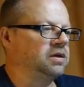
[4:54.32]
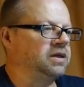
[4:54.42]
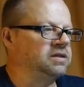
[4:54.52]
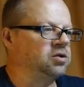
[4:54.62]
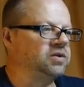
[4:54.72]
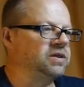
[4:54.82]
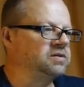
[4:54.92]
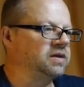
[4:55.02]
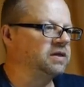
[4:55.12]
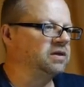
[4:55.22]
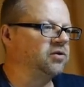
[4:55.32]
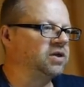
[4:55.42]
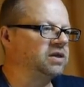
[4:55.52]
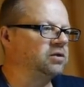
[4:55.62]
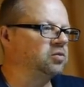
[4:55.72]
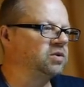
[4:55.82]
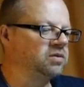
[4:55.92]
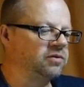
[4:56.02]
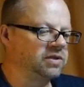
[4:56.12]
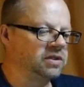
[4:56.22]
Jetzt habe ich die zwar genau verkehrt rum,
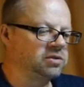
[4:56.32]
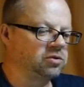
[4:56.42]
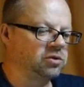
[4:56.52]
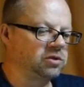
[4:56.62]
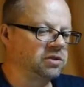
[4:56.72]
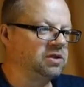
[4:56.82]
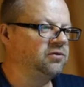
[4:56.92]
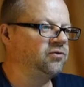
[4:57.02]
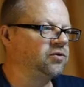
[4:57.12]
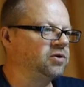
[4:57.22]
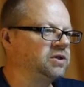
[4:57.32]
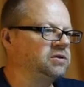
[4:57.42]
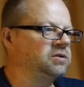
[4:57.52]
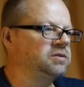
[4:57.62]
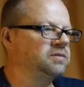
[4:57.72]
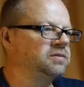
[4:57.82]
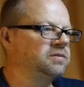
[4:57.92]
gell? weil wenn ich jetzt sage Difference,